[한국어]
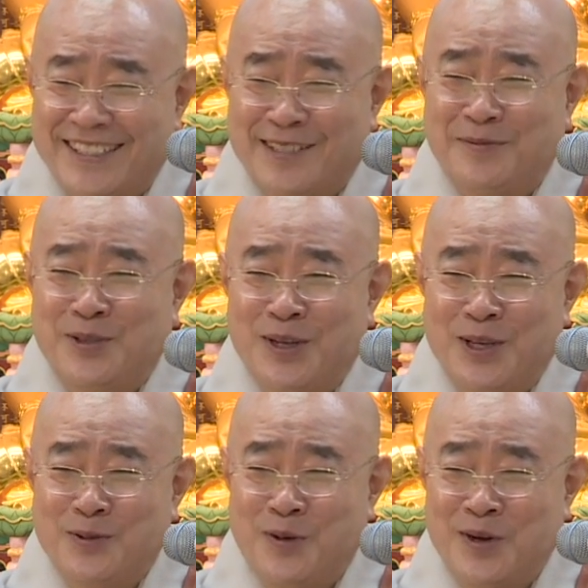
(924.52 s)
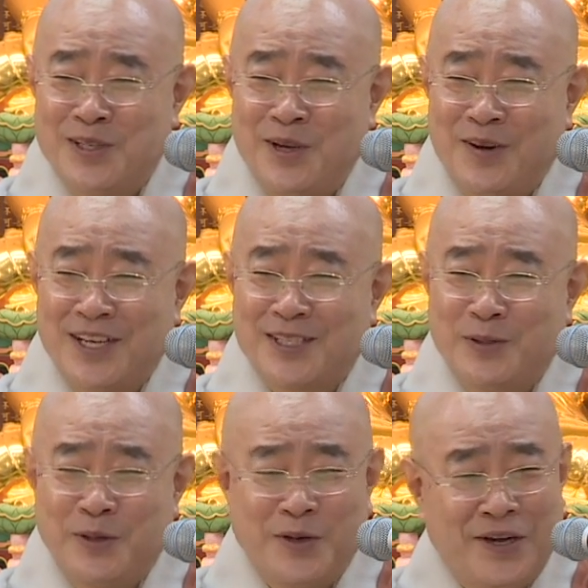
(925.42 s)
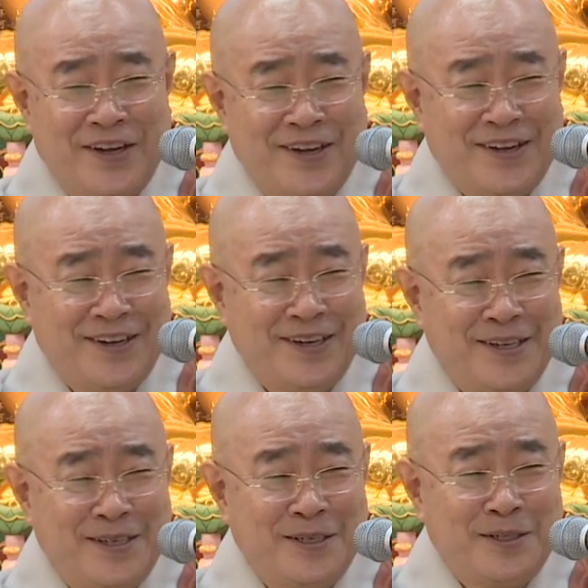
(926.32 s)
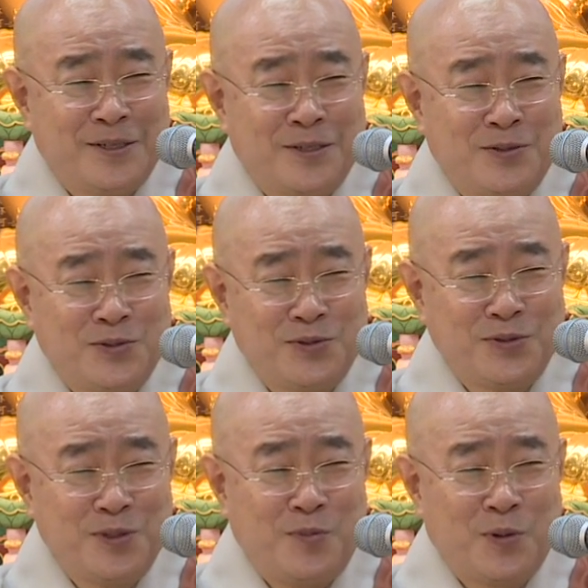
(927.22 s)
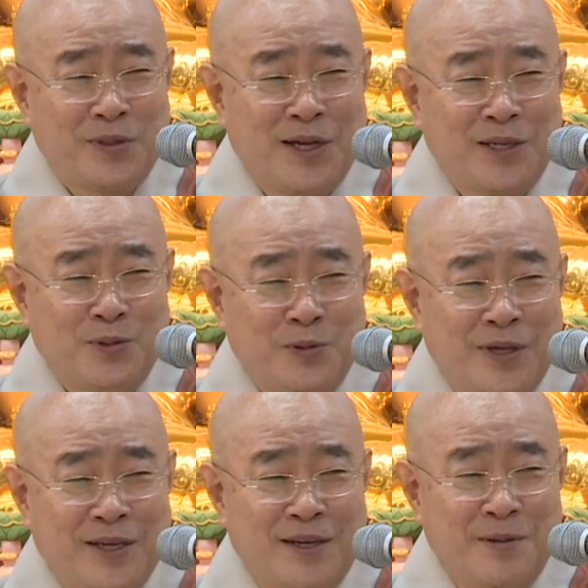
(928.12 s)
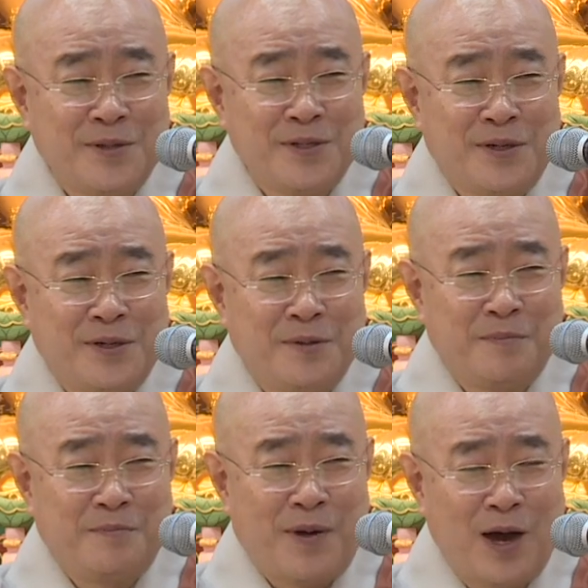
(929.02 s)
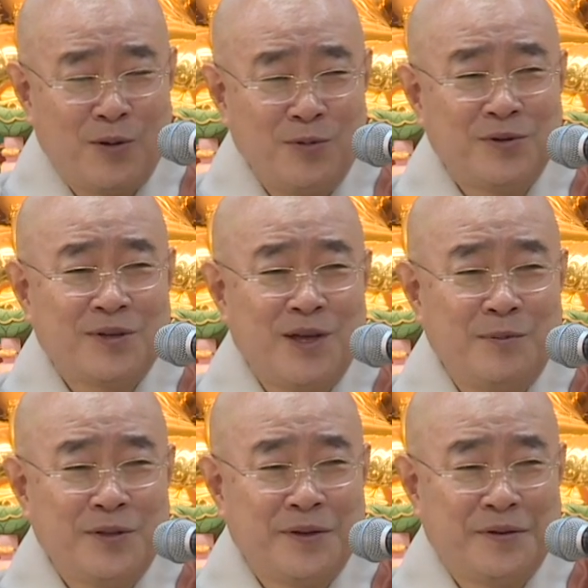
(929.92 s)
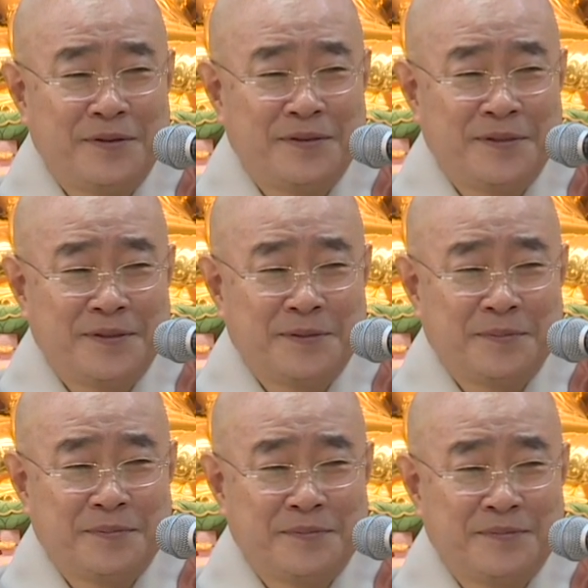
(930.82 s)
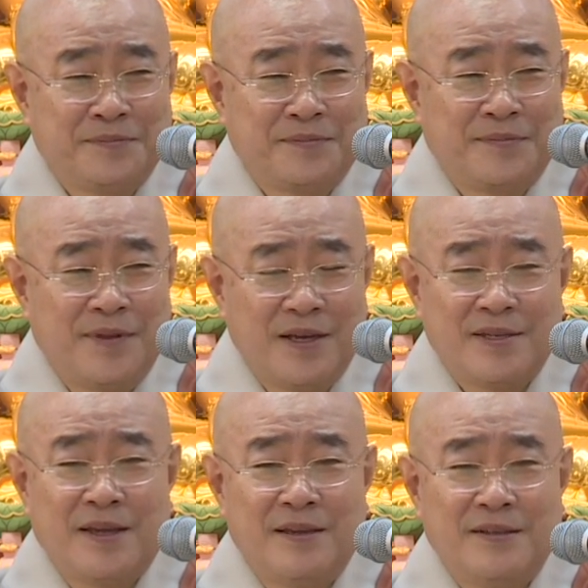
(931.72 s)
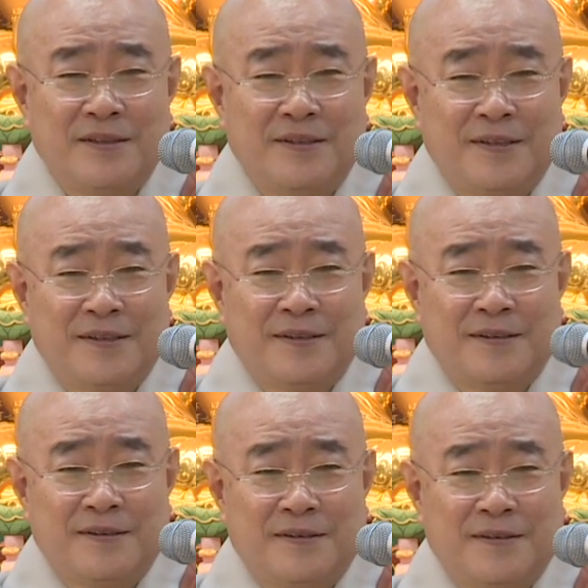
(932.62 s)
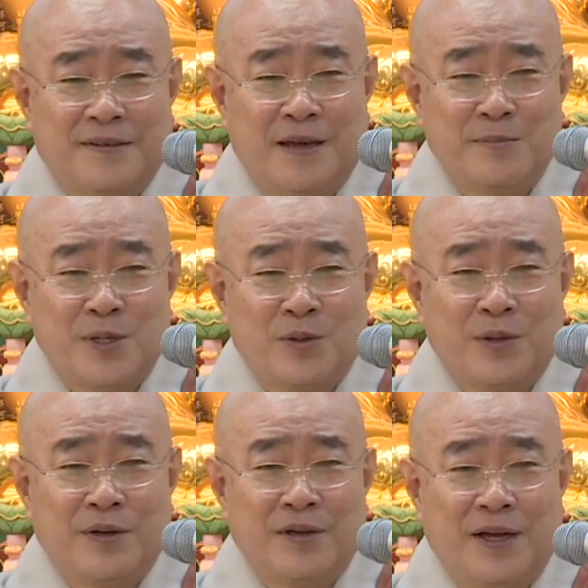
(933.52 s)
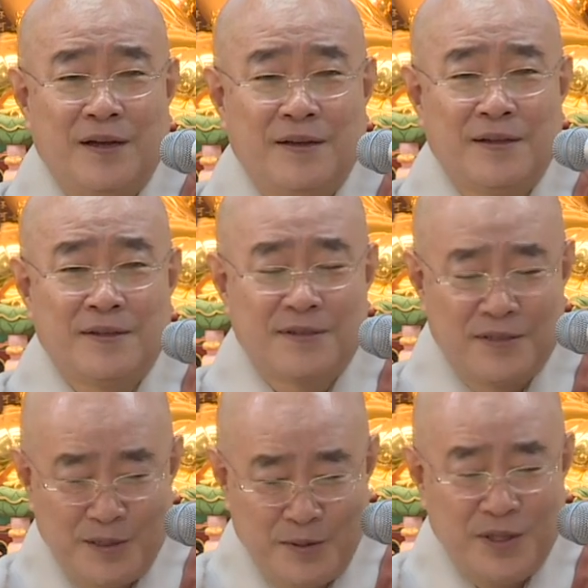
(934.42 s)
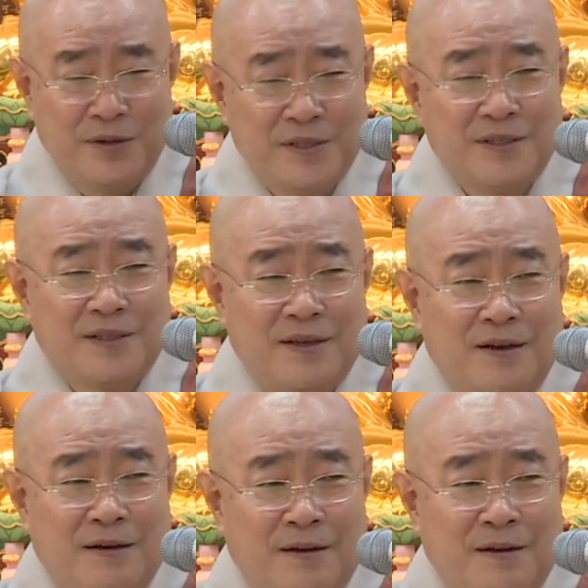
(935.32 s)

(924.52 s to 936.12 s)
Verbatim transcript: 지금부터라도 원을 세워가지고 꾸준히 복 닦기 도 닦기를 하면서 발언을 그렇게 하면 돼요. 음, 내 생에는 어, 남자로 태어나 스님이 되어지이다.